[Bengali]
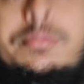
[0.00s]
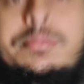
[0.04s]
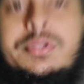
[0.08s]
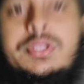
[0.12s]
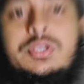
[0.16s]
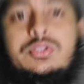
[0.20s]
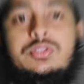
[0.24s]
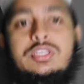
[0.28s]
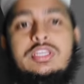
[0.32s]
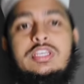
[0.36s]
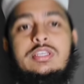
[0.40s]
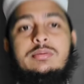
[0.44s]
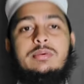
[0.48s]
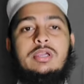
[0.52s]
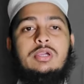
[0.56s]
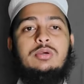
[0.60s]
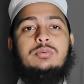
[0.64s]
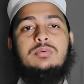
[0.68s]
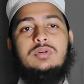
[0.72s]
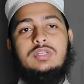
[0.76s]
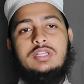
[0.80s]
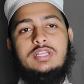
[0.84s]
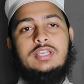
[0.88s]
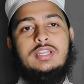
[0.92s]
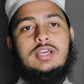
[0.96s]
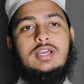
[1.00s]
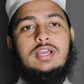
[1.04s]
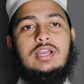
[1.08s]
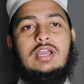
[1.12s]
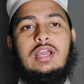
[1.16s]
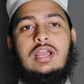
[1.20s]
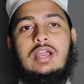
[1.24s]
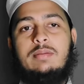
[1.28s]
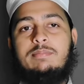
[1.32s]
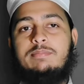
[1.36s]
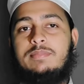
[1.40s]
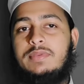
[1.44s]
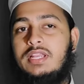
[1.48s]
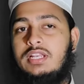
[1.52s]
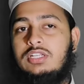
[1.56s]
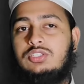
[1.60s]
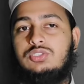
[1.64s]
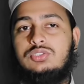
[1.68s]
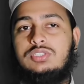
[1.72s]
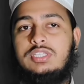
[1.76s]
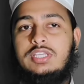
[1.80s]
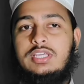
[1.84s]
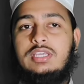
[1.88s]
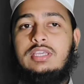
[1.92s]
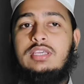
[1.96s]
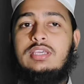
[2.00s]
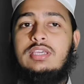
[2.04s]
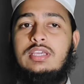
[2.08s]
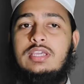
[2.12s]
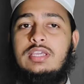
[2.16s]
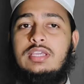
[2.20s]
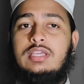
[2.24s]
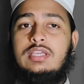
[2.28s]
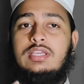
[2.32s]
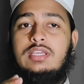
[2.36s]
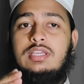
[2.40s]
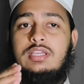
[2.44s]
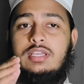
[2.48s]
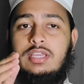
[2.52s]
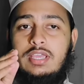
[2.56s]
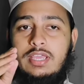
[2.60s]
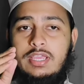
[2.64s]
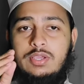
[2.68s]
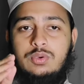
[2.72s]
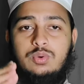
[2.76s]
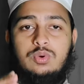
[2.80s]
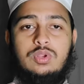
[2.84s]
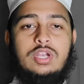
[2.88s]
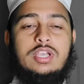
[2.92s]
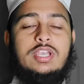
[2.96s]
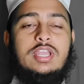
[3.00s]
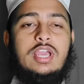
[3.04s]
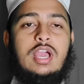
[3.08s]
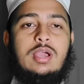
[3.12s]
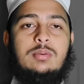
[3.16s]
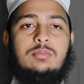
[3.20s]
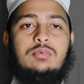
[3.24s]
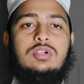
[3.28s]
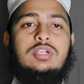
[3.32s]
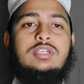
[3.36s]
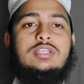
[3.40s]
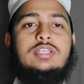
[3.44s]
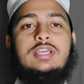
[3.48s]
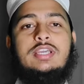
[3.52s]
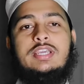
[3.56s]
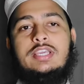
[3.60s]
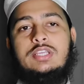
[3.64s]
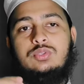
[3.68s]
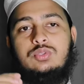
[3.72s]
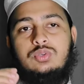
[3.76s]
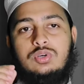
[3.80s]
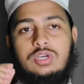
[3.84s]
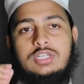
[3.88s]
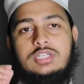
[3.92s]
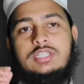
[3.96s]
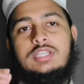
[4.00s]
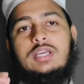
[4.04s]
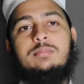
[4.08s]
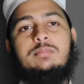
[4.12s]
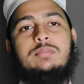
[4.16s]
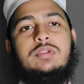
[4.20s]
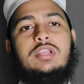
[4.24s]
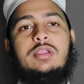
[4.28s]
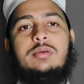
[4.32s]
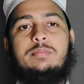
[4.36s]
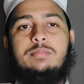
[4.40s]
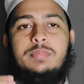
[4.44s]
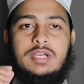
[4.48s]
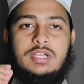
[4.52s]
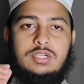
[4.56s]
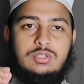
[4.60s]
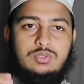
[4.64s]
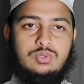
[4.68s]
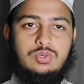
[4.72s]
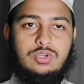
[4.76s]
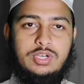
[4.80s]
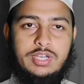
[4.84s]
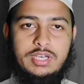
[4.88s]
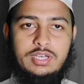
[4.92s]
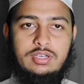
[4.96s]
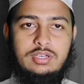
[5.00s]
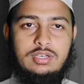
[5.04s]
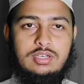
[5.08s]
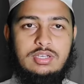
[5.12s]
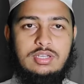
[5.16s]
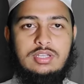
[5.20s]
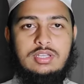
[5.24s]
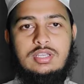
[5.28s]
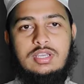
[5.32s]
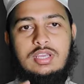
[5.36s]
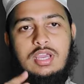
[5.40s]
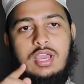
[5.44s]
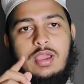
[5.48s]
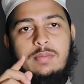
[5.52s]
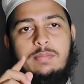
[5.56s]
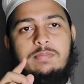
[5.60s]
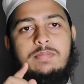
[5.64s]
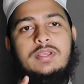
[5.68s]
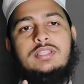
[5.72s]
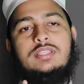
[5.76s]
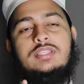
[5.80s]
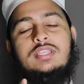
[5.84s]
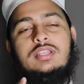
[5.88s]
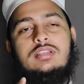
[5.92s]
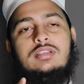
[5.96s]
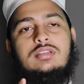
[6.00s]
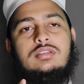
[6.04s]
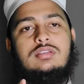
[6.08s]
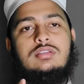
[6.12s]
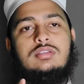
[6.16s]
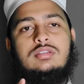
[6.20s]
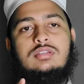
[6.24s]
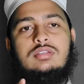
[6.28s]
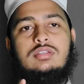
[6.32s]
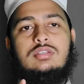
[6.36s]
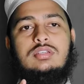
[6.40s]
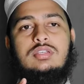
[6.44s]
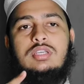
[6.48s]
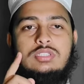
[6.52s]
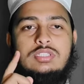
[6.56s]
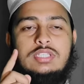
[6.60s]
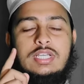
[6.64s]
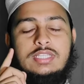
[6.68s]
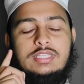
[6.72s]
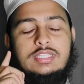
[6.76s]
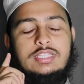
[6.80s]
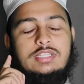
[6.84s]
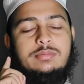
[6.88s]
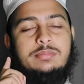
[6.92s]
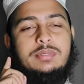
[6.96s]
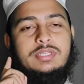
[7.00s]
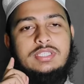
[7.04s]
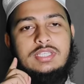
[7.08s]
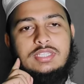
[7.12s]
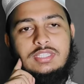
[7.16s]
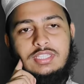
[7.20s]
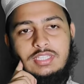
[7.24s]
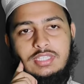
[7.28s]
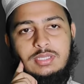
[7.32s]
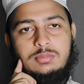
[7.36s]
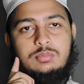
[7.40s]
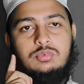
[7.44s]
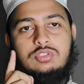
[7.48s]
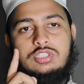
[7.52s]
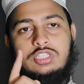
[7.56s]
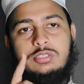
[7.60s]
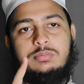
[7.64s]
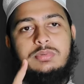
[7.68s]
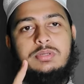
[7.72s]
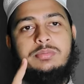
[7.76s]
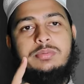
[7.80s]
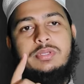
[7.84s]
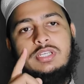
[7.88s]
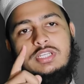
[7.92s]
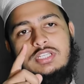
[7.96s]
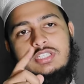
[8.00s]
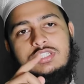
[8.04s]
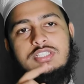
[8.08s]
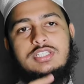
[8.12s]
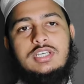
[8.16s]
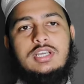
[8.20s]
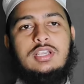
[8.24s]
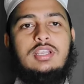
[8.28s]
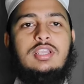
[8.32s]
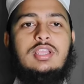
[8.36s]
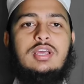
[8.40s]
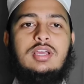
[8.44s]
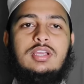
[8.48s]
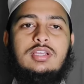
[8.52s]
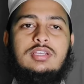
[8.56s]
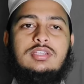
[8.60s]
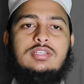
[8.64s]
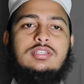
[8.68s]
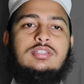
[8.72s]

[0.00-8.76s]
প্রিয় ধিনী ভাই বোনেরা আপনারা যদি এই কোরআনে আমলটা এই দোয়ারটা আপনারা পাঠ করেন আপনাদের দাঁতের ব্যথা থেকে মুক্তি পাবেন ইনশাল্লাহ